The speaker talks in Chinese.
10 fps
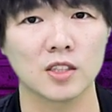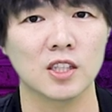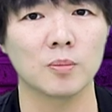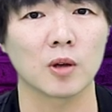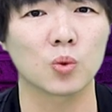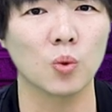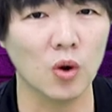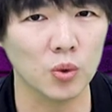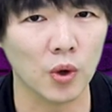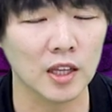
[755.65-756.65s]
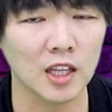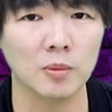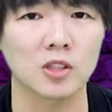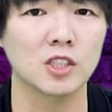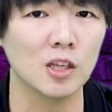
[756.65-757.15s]
这些代表多元、代
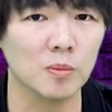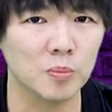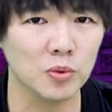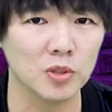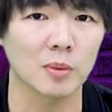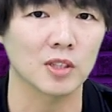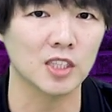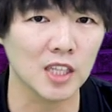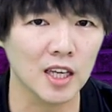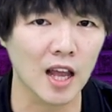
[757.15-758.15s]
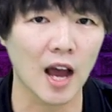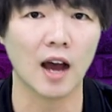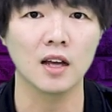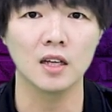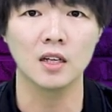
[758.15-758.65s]
表进步、代表接纳。